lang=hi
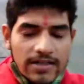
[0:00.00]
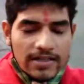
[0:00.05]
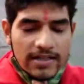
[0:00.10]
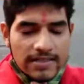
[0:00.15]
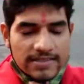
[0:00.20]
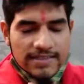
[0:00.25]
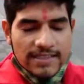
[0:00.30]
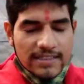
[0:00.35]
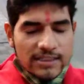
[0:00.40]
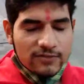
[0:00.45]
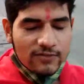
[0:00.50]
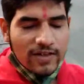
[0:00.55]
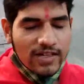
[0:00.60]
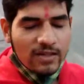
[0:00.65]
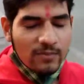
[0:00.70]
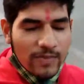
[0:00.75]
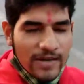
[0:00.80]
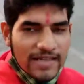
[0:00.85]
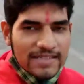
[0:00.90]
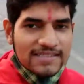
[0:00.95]
बाकी गाइज इस
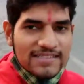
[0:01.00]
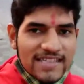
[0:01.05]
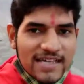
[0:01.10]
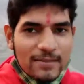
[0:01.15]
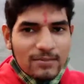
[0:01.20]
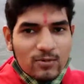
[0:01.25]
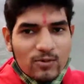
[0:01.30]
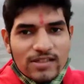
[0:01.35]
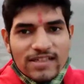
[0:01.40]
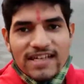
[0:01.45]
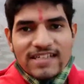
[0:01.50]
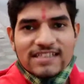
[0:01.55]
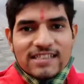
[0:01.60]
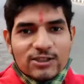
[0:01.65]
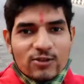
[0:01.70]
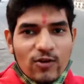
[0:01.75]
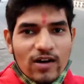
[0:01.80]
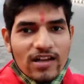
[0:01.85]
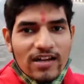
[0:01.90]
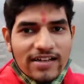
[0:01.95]
वाले माइक से आपको
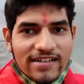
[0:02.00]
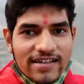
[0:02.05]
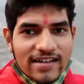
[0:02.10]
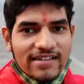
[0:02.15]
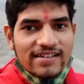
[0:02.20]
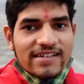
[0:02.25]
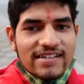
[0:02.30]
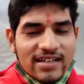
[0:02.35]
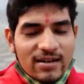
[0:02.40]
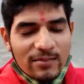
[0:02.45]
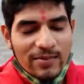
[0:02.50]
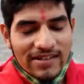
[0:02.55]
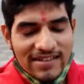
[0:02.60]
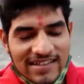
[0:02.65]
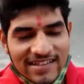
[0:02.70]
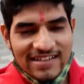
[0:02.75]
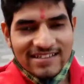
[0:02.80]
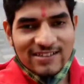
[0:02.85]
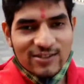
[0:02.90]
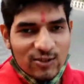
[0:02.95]
कैसी क्वालिटी आ रही है कमेंट
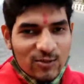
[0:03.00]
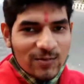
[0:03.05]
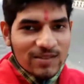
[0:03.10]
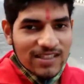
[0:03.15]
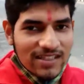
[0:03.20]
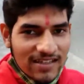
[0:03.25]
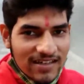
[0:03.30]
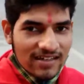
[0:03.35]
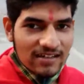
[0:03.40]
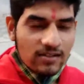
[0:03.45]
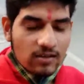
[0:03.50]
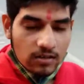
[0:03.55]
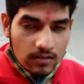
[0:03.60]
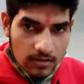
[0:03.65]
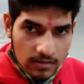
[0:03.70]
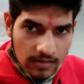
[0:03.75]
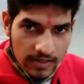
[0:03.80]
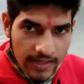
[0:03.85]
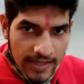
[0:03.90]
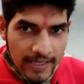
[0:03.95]
करके ज़रूर बताना
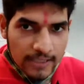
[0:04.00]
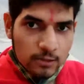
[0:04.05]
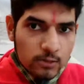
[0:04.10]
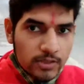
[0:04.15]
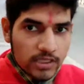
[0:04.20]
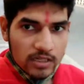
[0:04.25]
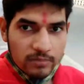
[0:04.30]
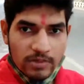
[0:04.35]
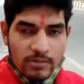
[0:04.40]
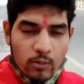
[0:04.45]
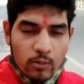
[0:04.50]
है तो ये